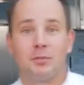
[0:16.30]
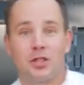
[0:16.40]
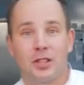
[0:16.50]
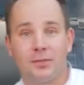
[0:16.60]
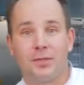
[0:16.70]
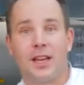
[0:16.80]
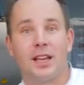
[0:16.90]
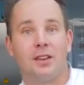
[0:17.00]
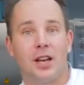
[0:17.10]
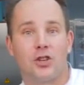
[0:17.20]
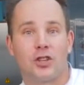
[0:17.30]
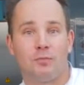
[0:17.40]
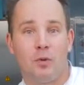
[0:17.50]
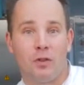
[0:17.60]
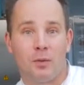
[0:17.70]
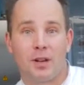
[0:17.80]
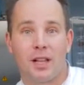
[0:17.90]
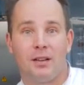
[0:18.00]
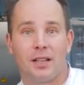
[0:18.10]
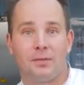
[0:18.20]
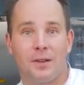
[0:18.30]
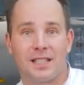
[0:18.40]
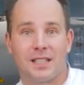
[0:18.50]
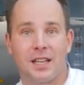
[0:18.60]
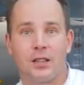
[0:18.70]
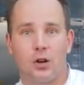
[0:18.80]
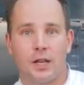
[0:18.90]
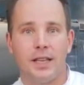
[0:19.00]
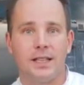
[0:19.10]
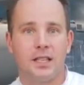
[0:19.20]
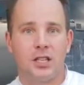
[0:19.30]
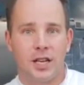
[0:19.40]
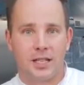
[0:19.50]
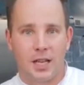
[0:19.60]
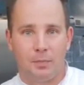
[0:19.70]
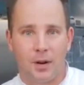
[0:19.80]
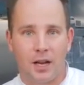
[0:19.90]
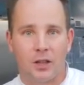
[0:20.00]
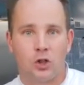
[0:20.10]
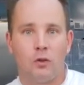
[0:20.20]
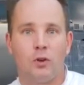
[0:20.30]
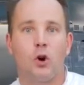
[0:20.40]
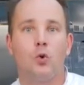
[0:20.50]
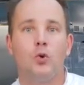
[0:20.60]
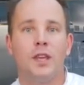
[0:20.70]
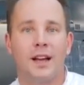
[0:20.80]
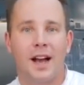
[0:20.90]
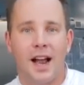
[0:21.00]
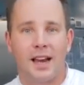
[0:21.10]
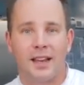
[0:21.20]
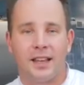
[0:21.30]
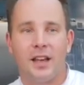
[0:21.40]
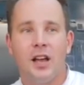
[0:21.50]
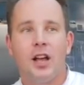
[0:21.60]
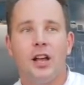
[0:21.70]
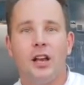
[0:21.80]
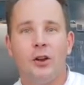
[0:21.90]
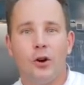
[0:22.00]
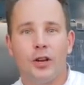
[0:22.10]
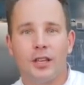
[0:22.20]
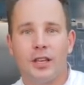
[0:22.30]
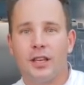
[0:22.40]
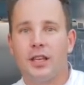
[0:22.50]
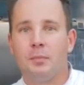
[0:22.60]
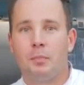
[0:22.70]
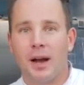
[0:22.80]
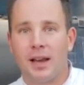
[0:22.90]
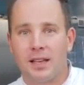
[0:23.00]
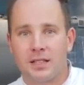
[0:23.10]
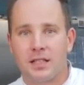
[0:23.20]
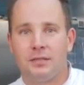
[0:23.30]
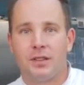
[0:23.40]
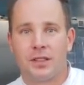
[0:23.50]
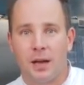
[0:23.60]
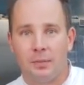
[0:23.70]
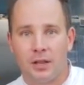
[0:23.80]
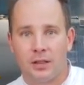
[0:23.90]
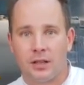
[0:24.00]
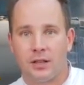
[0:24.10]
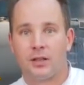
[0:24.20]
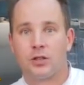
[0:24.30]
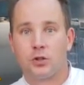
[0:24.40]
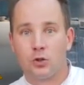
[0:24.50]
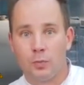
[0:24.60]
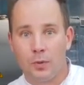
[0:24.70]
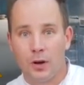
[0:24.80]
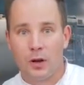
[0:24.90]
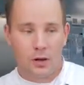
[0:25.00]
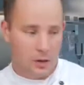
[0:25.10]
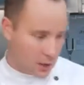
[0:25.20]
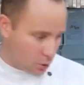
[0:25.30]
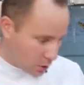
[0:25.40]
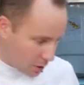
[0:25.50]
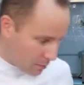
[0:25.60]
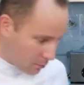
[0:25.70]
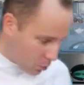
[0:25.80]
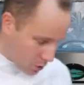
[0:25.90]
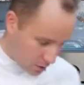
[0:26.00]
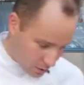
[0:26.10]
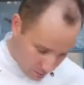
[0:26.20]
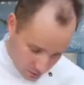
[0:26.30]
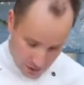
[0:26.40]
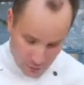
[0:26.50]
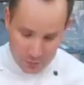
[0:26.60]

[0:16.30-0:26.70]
Шитов, я являюсь шеф-поваром Коловада Fest 3.0 и сейчас я приготовлю уникальный, легкий и полезный витаминный суп, который будет в основном